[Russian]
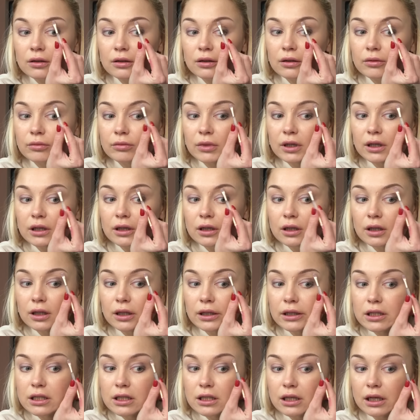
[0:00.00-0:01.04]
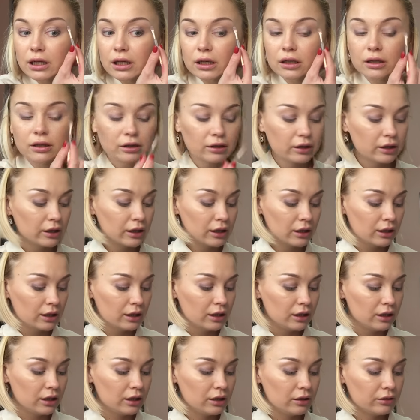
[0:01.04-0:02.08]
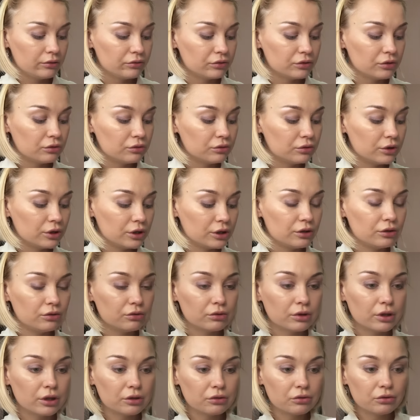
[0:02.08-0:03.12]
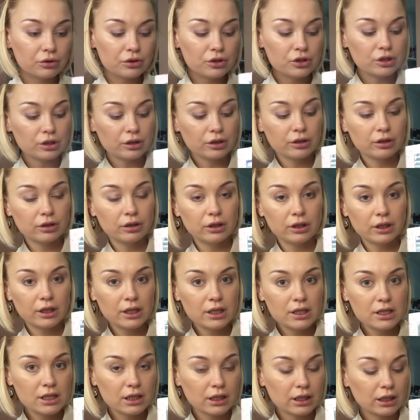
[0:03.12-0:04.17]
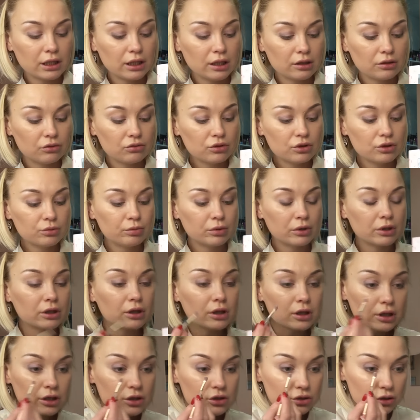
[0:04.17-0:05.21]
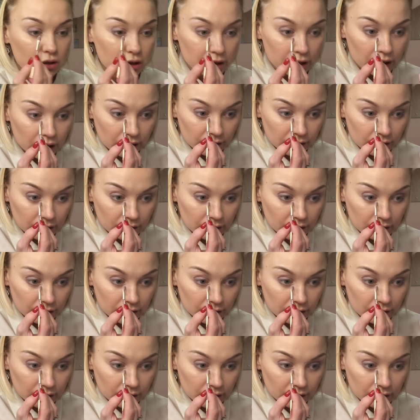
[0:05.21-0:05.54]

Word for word: на моих глазах. И внутренний уголочек глазика я тоже прокрашу